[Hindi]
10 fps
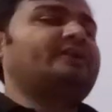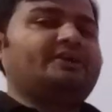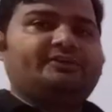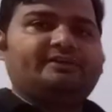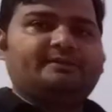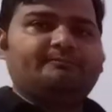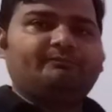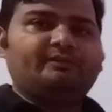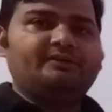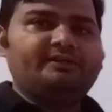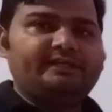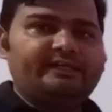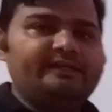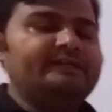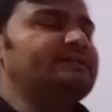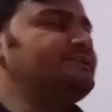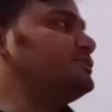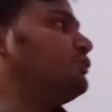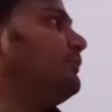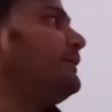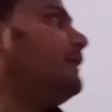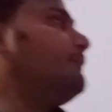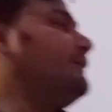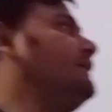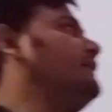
करंट ठीक है जिसको हम यहाँ पे